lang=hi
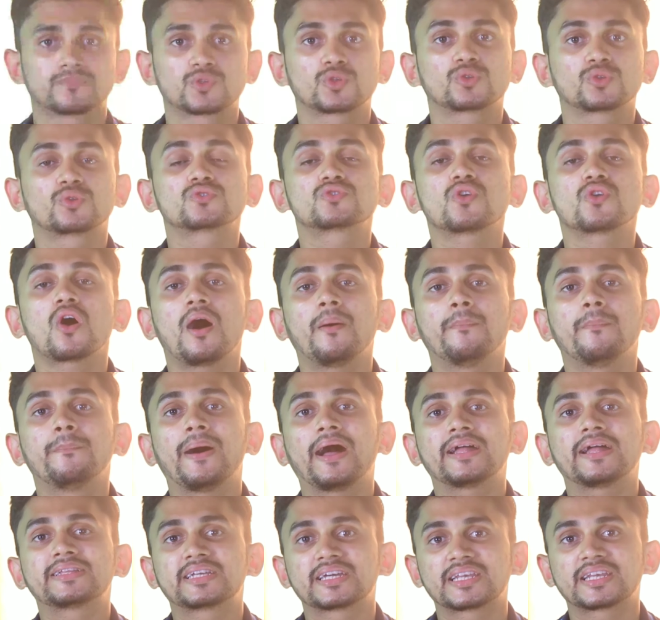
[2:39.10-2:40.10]
तो दोस्तों अब
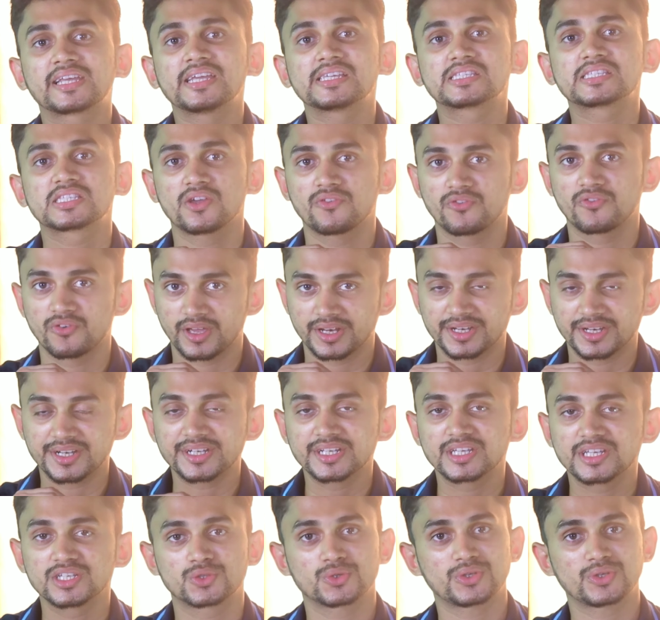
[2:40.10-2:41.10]
बात करेंगे इसके
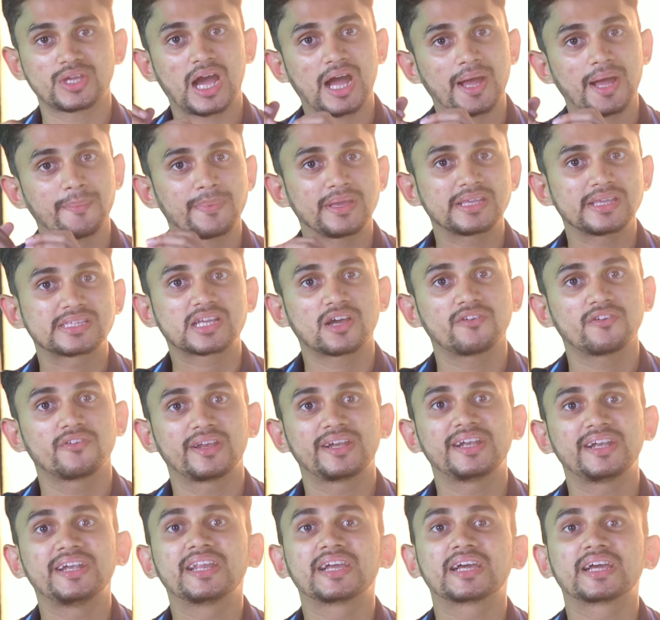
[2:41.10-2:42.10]
वेरिएंट की तो यहाँ पे इसका
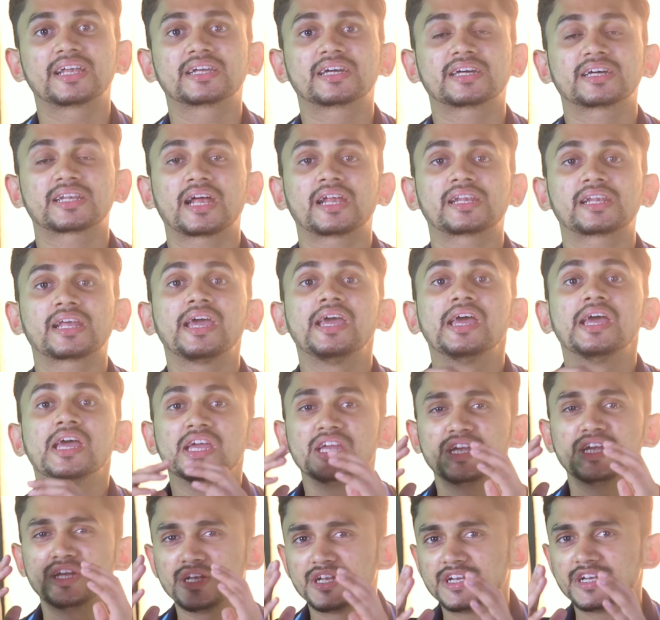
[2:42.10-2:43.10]
वेरिएंट निकल कर आ रहा
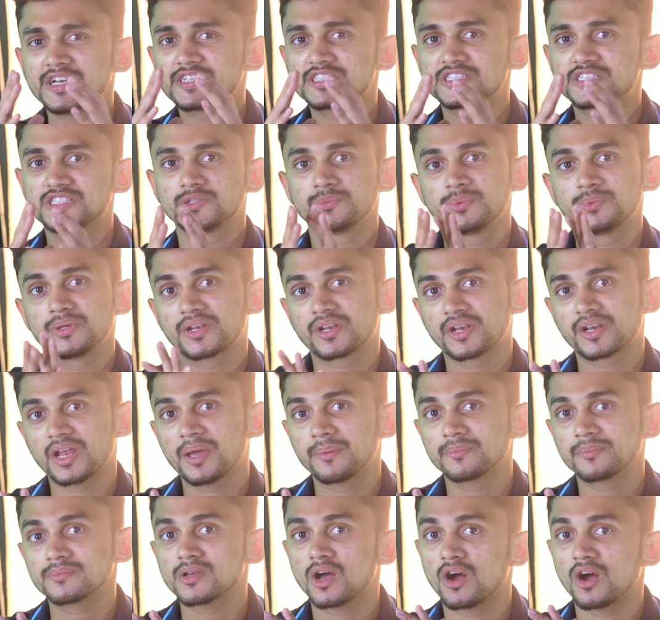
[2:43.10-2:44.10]
है एट जी
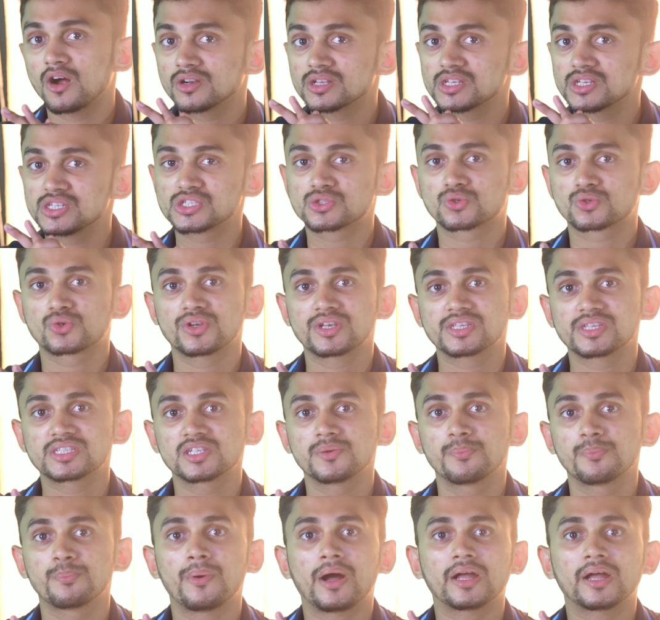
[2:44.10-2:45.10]
रैम और स्टोरेज की